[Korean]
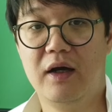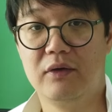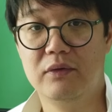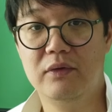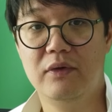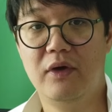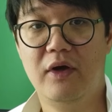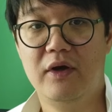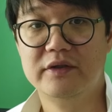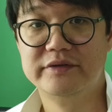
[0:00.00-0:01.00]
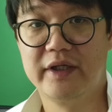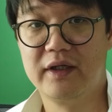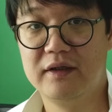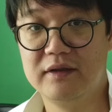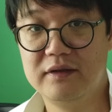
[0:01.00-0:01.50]
하고
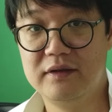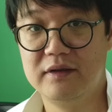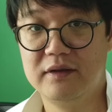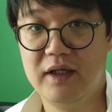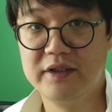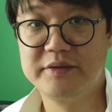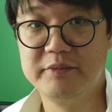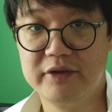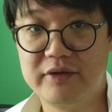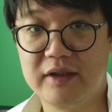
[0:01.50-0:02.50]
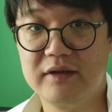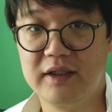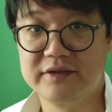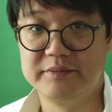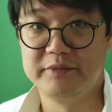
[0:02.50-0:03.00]
생각을 하시면 될 것
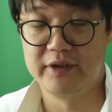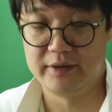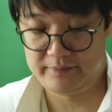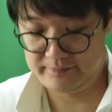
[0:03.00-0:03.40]
같습니다.